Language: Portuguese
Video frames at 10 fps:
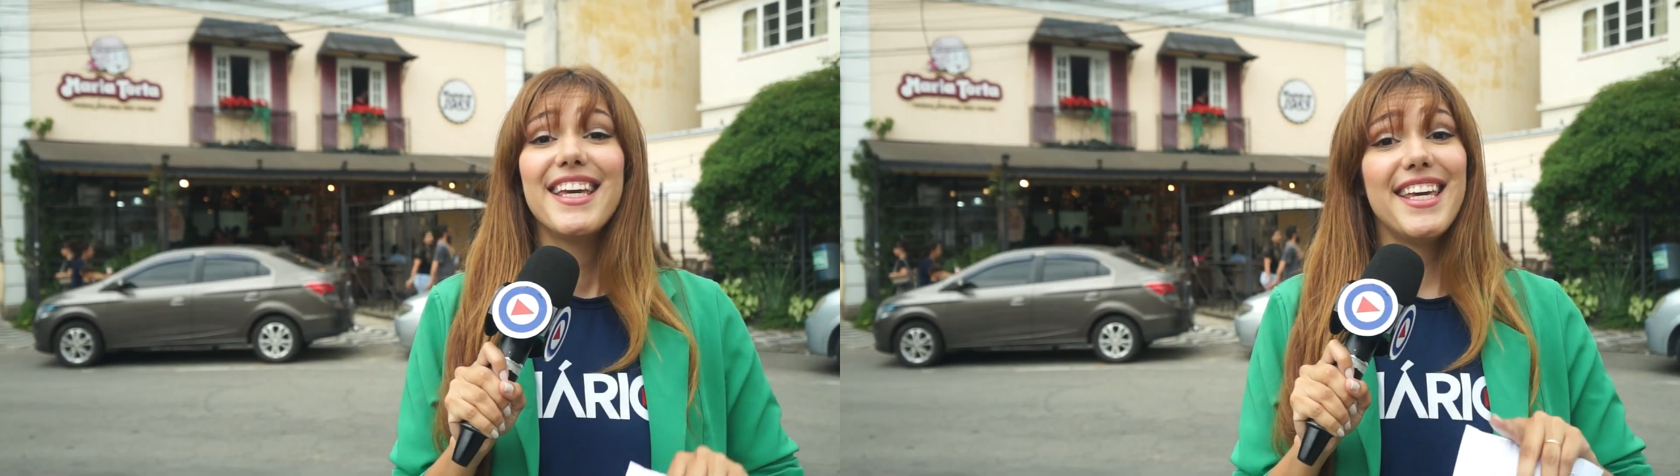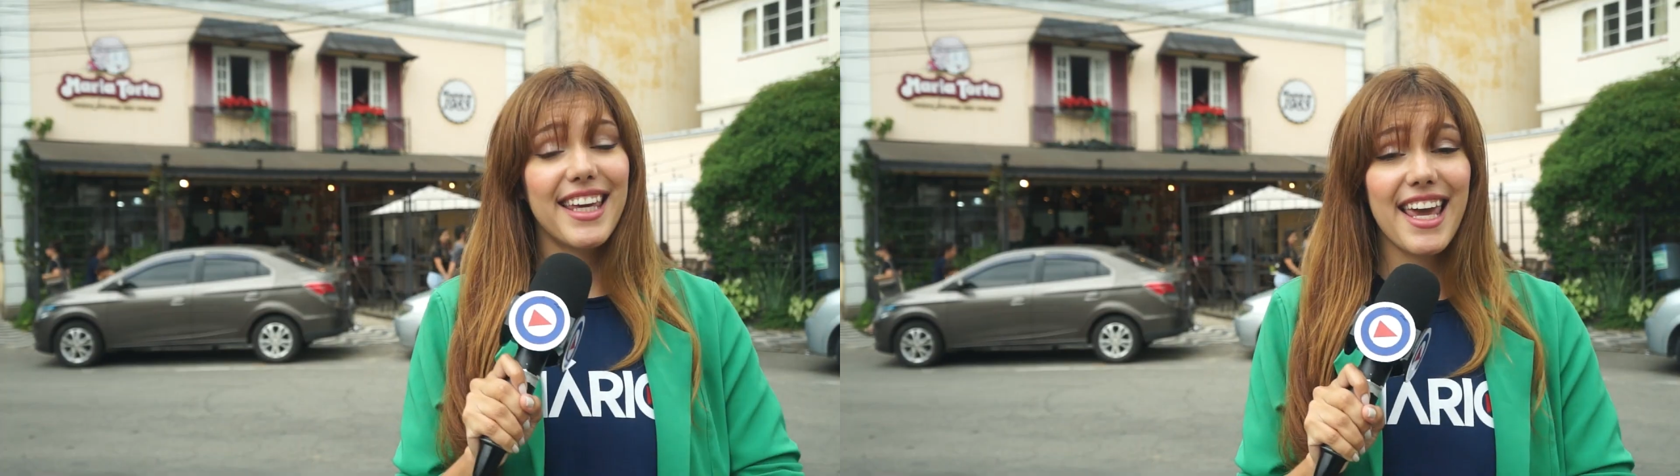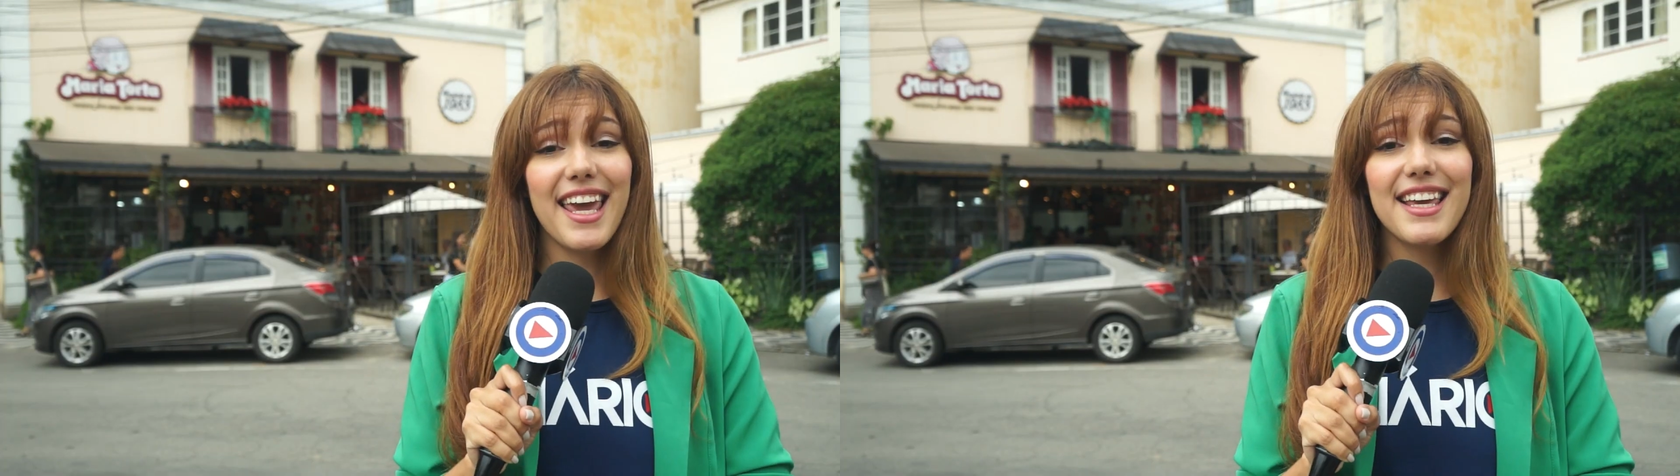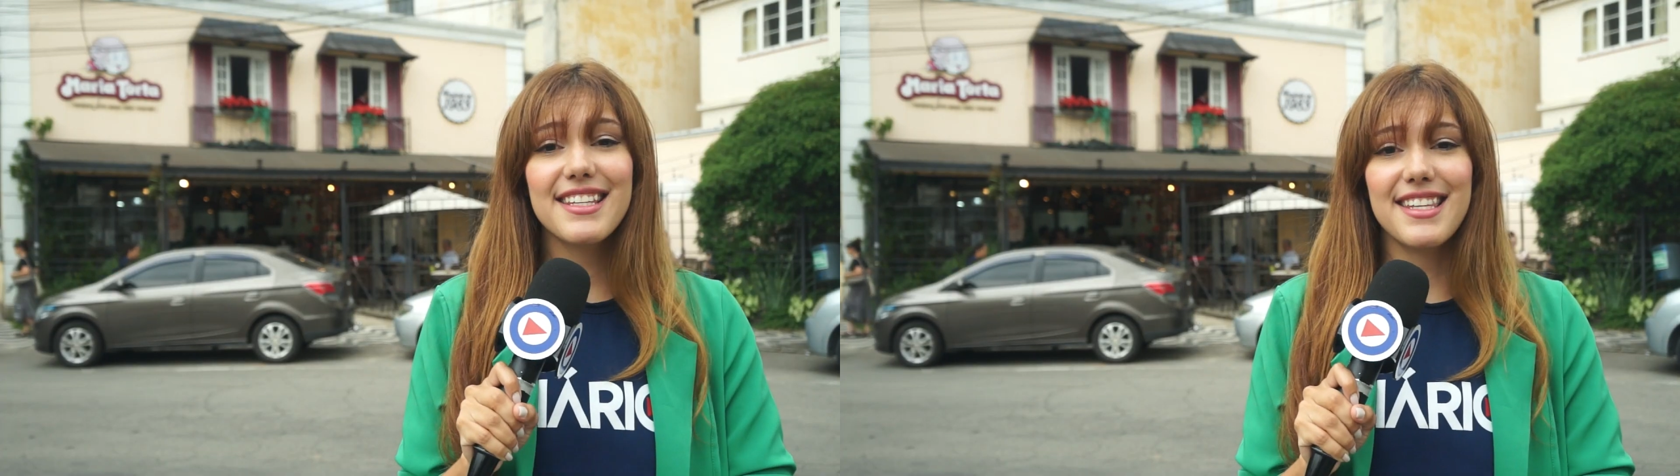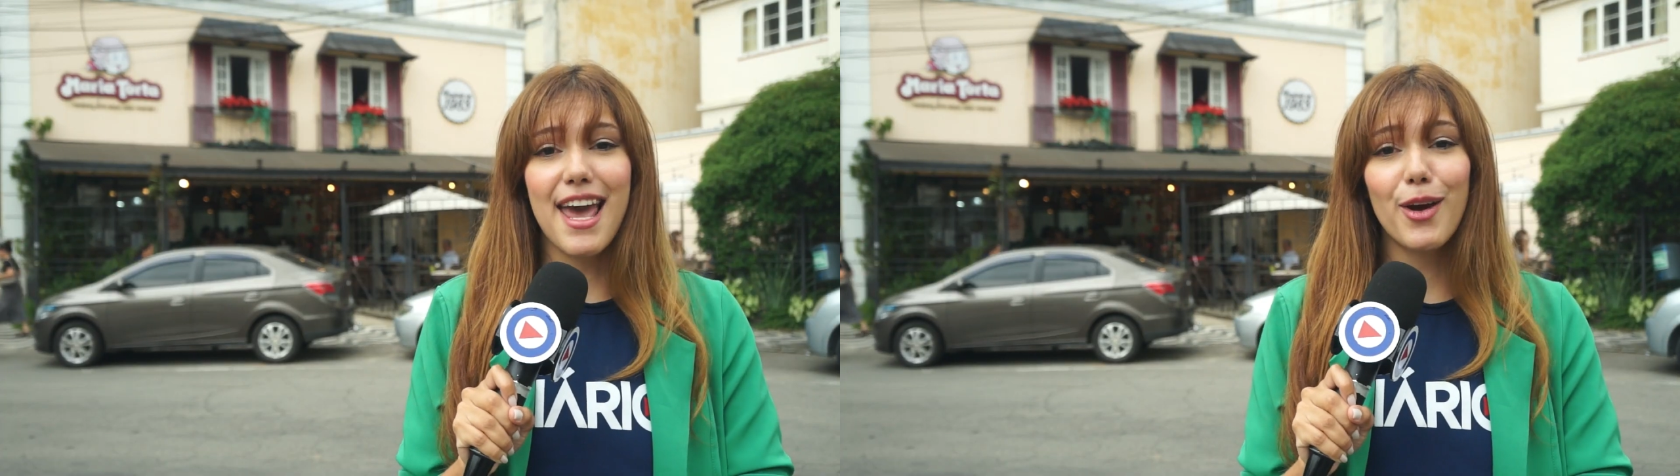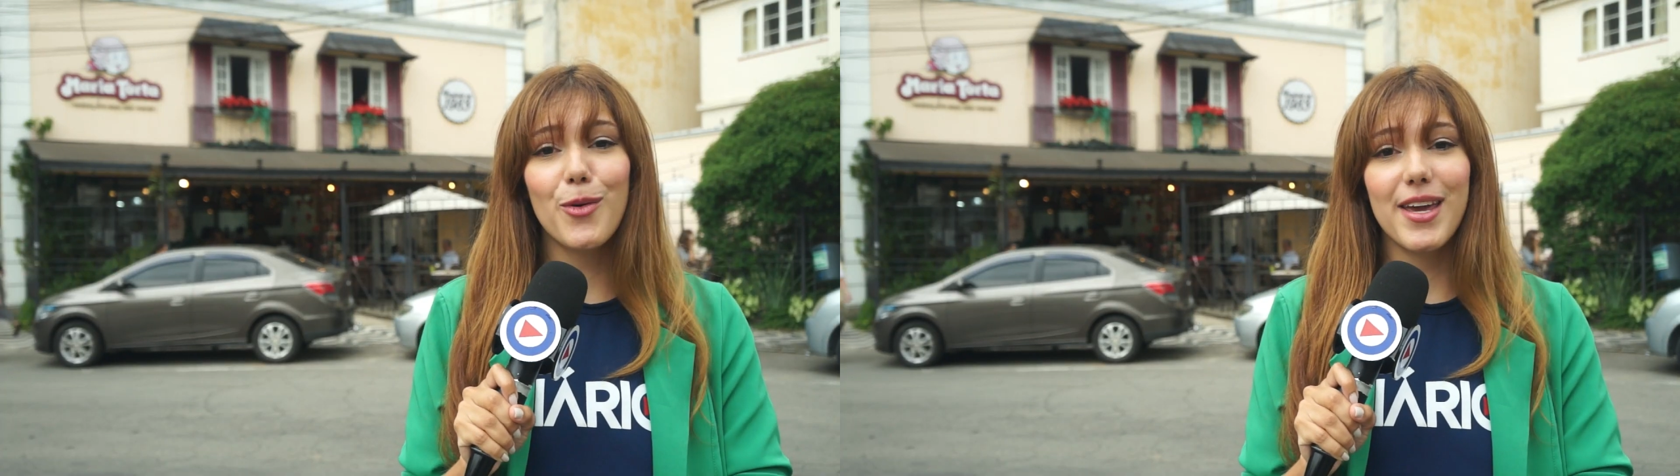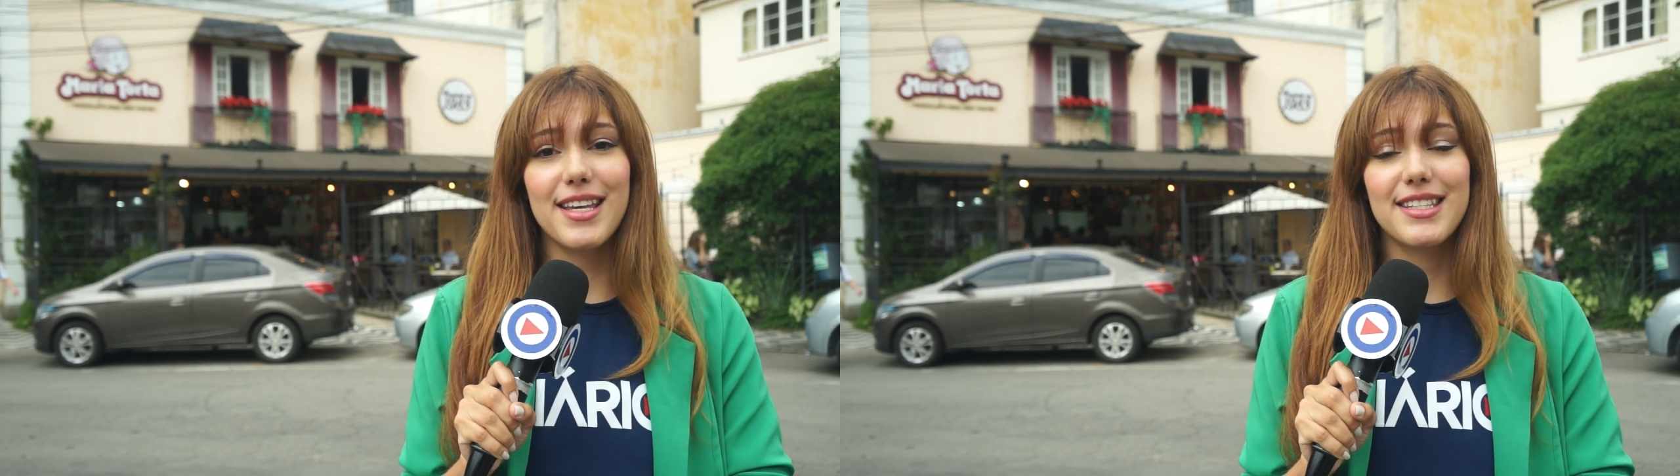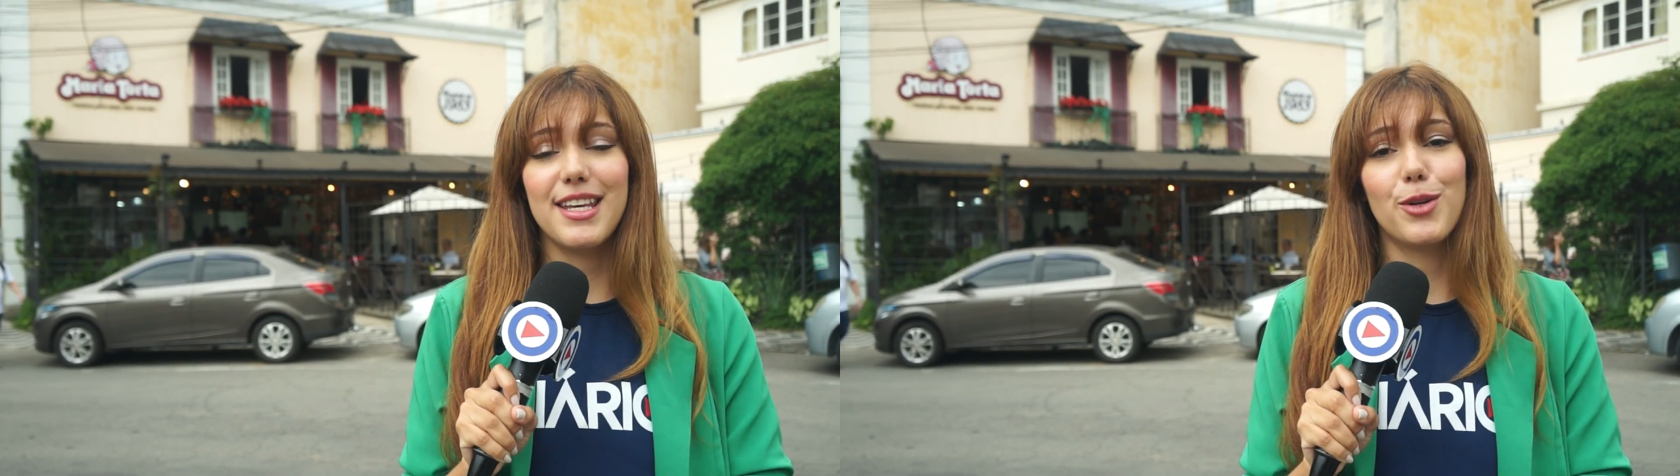E quem quiser
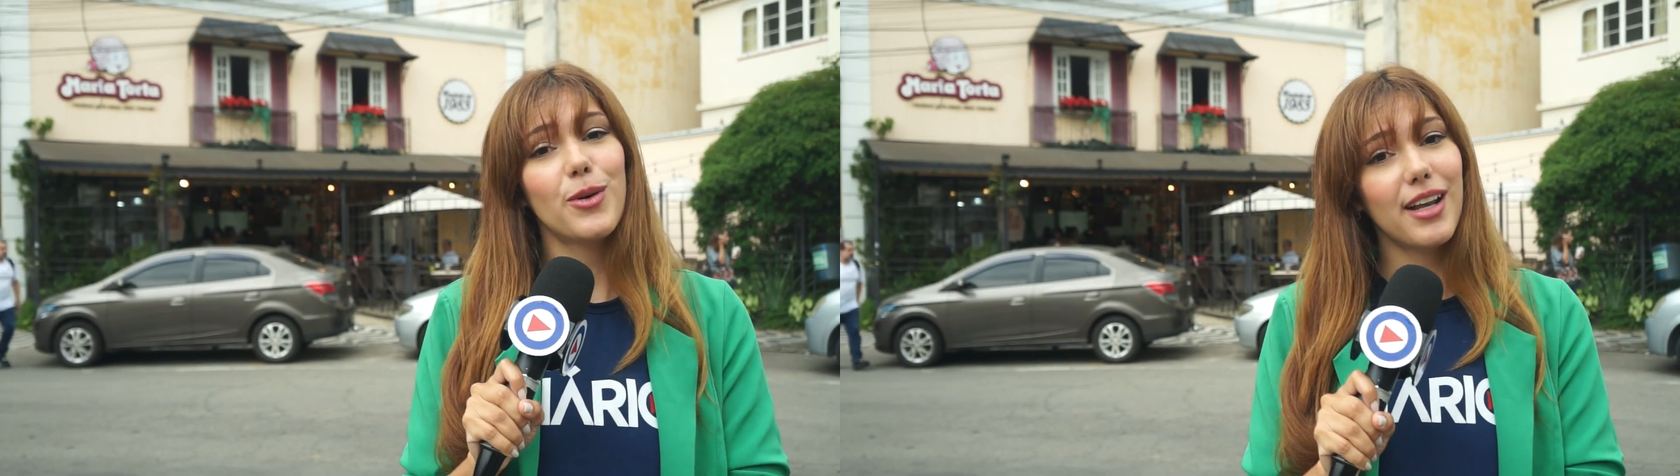conhecer